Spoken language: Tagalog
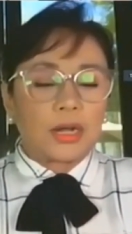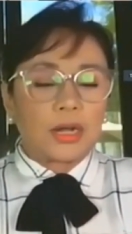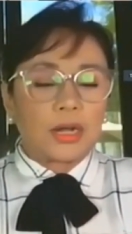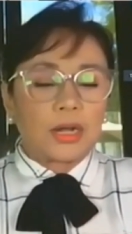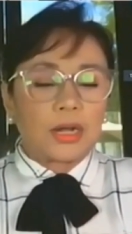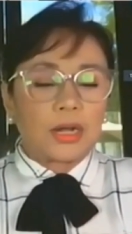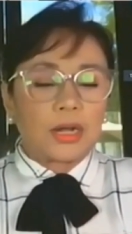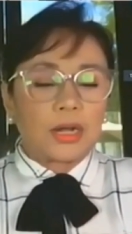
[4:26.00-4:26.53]

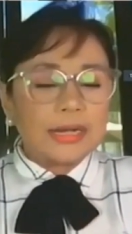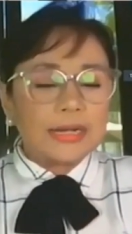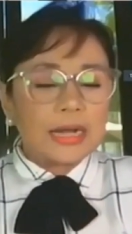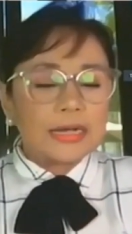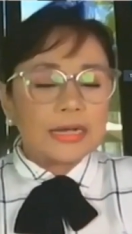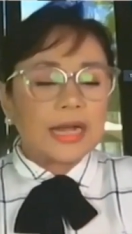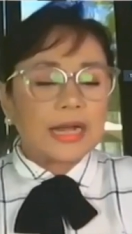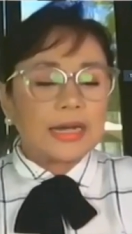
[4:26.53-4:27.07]
abalik na
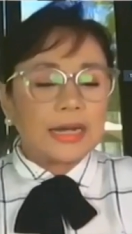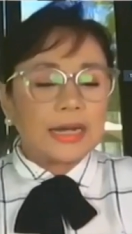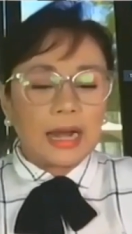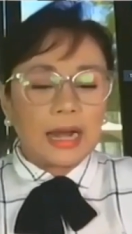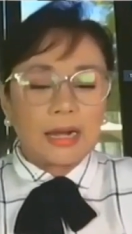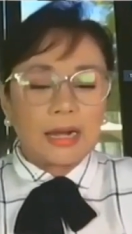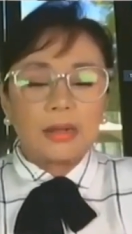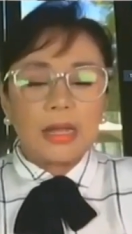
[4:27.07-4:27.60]
sa
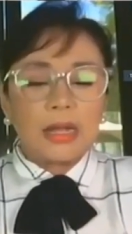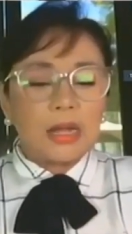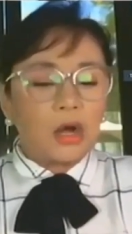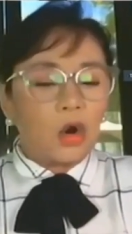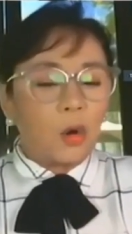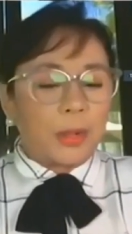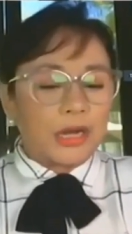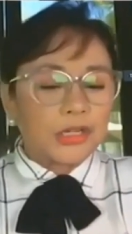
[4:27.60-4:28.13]
kanilang
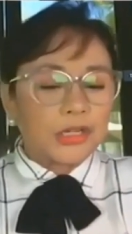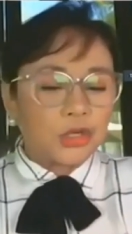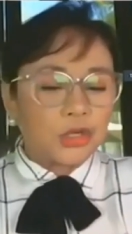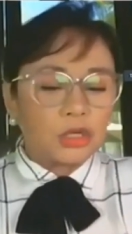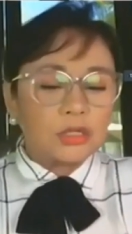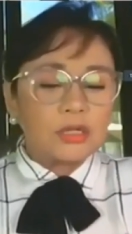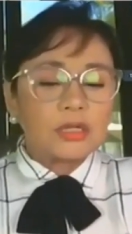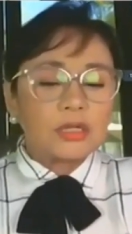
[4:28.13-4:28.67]

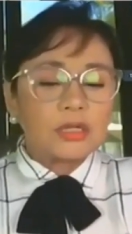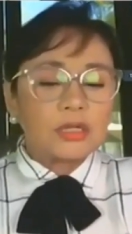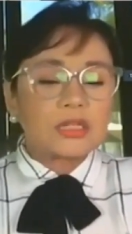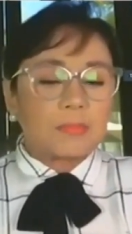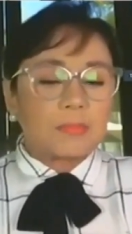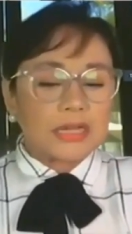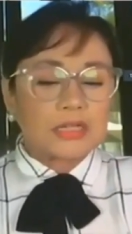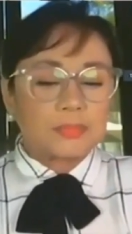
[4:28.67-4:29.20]
operasyon sa
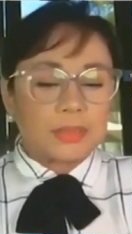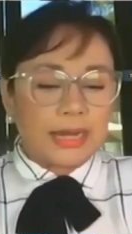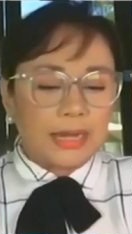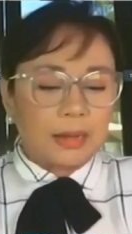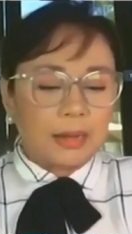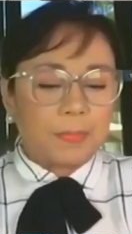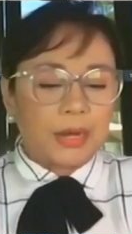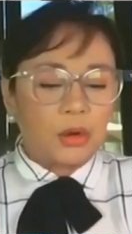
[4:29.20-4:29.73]
mas madaling
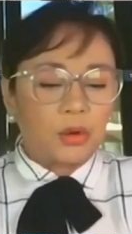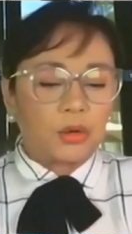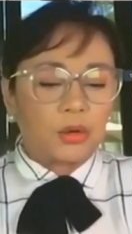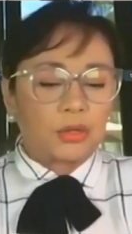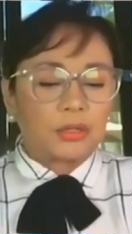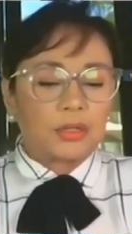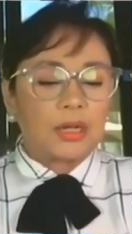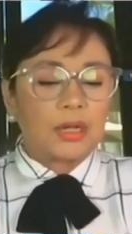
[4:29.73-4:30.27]
panahon.
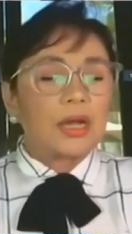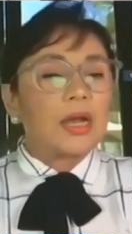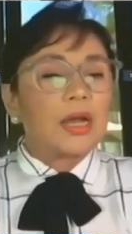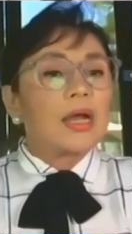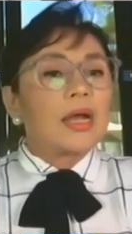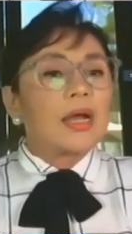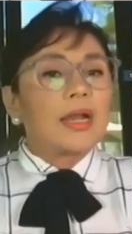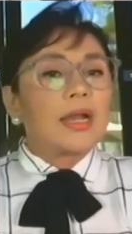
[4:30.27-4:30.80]

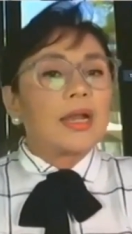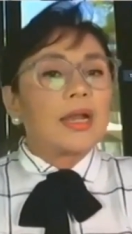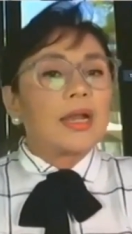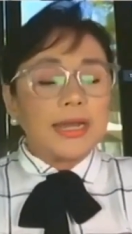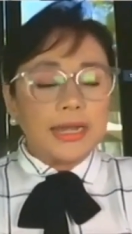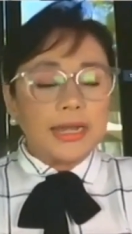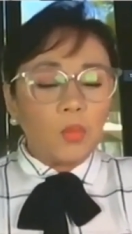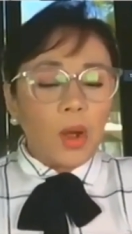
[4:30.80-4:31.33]

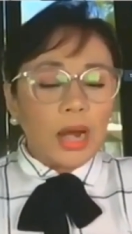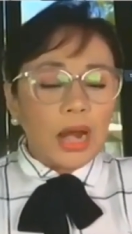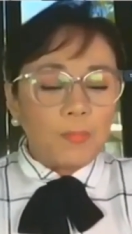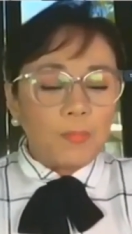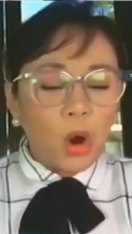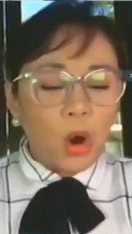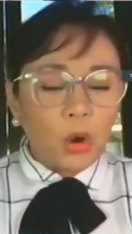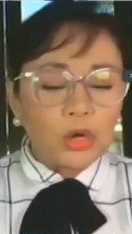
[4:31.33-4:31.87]
Naniniwala po
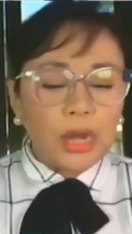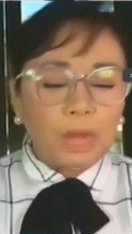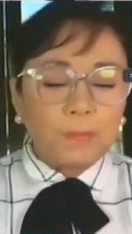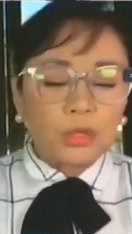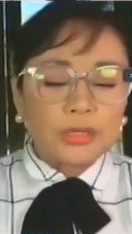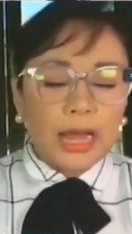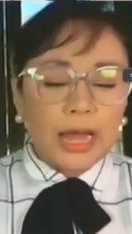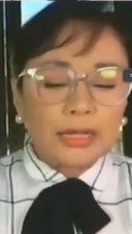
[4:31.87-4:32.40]
ako na
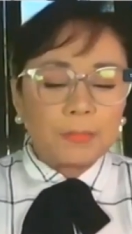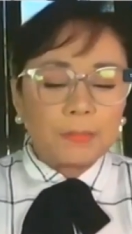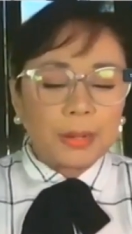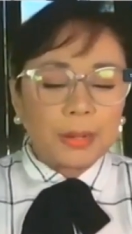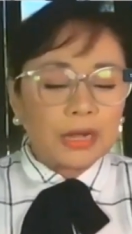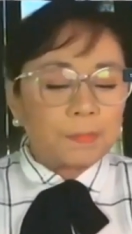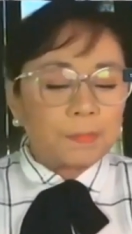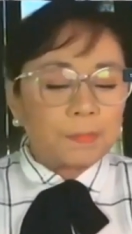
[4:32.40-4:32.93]
importante pa rin
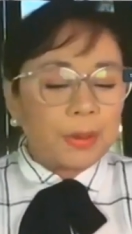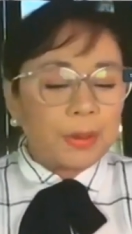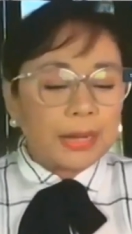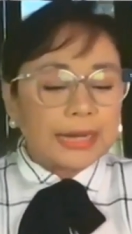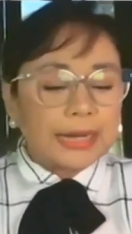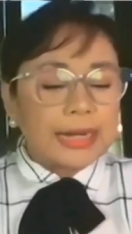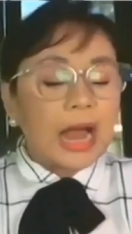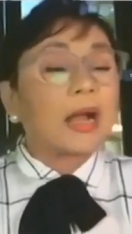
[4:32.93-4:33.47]
ang papel na
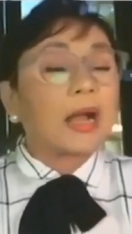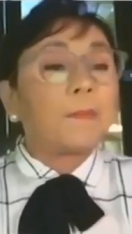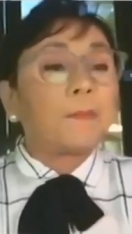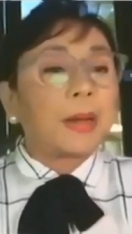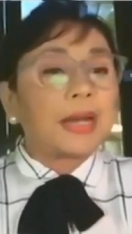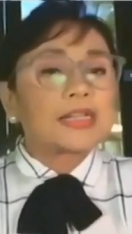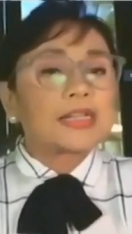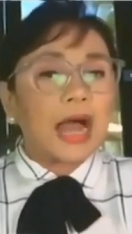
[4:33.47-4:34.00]

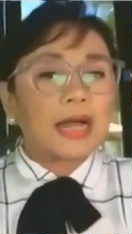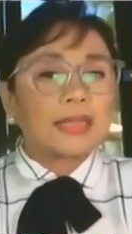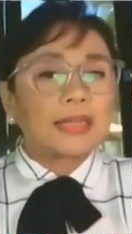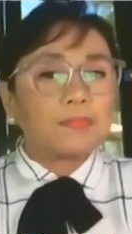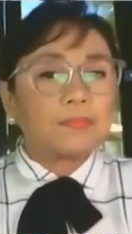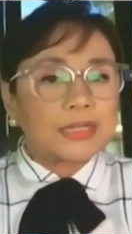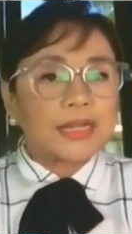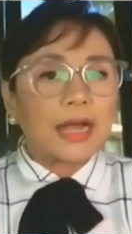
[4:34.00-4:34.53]
ginagampanan sa ating
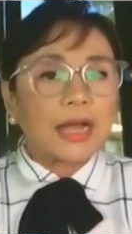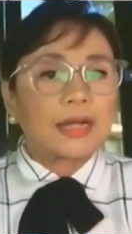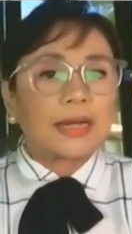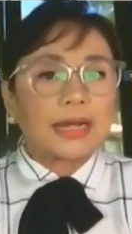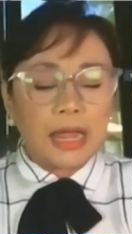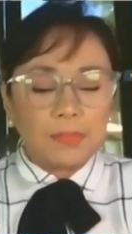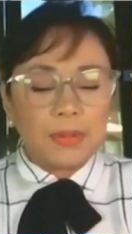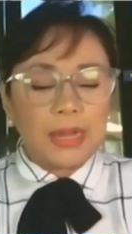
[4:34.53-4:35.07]
bansa ng
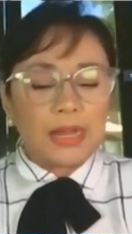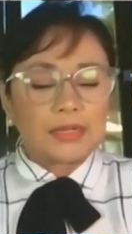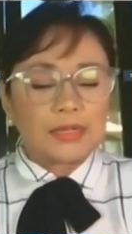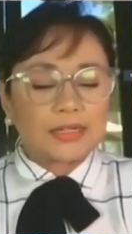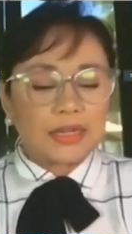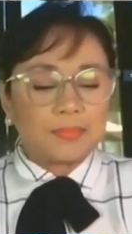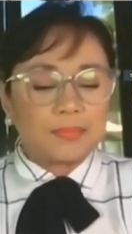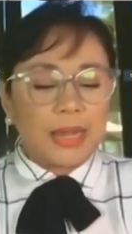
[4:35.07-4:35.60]

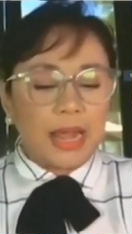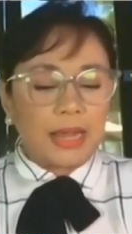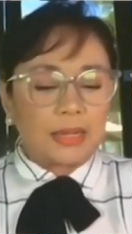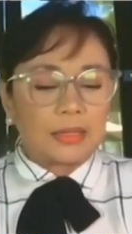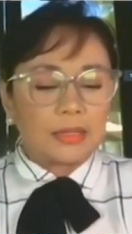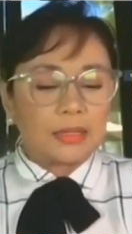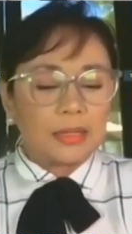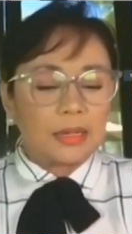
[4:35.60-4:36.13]
ABS-CBN.
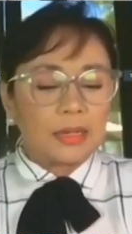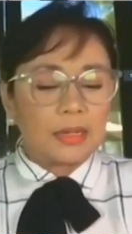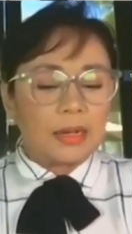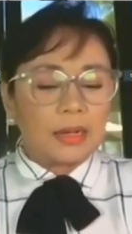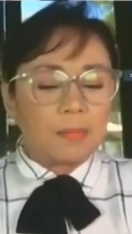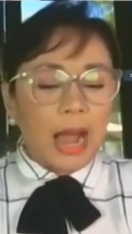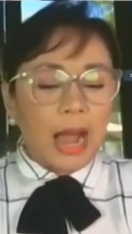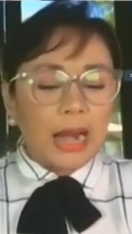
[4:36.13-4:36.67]

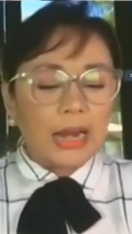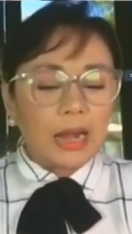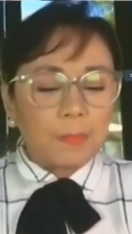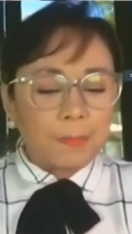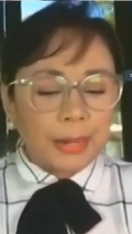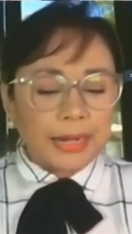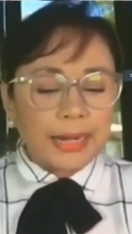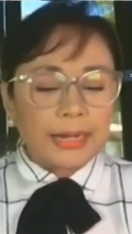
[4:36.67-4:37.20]

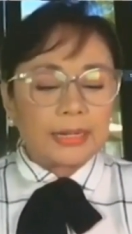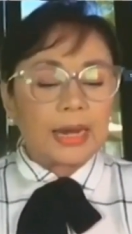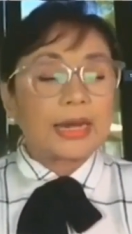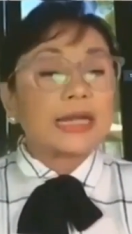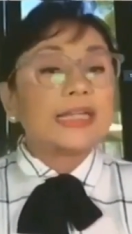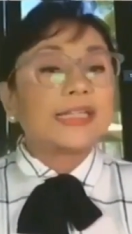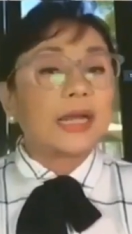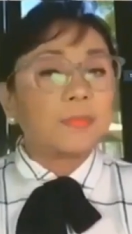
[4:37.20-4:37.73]
Mahalaga pa rin na
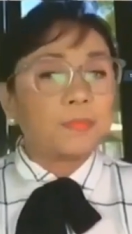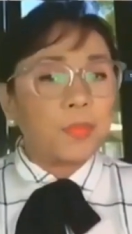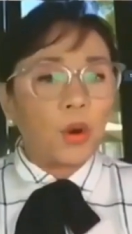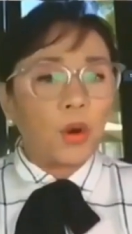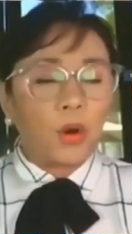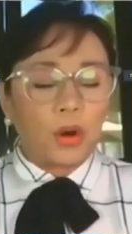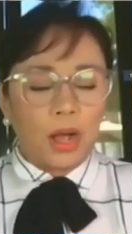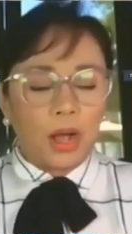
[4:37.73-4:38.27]
nandyan
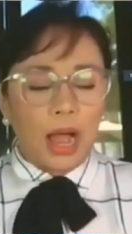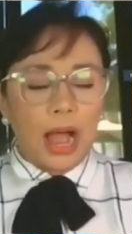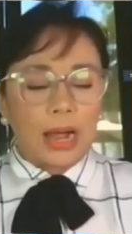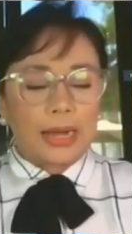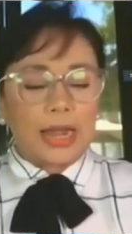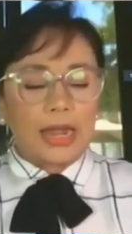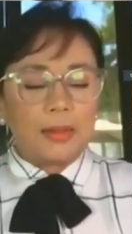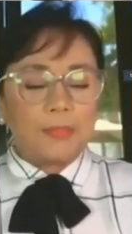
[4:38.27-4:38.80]
po ang
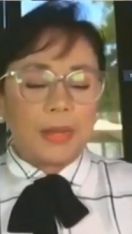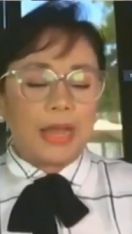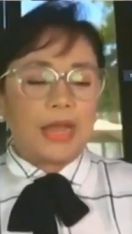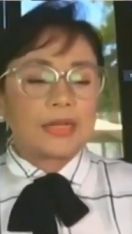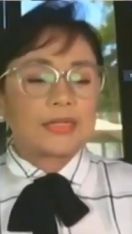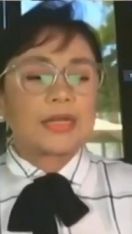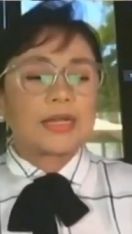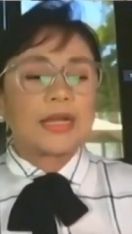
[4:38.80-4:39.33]

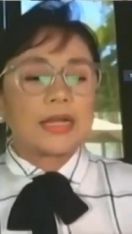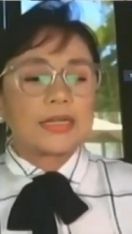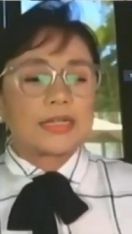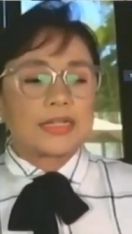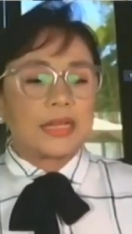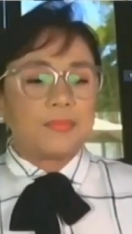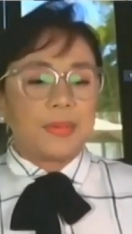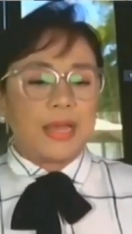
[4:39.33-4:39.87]

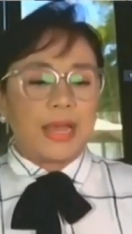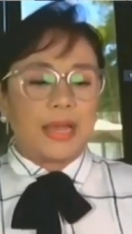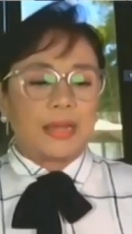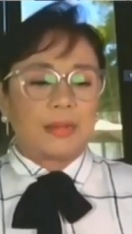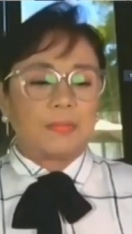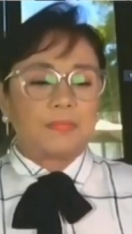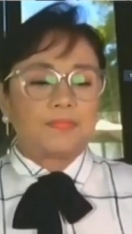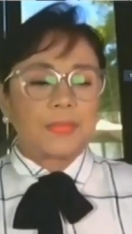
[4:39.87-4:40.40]
ABS-CBN.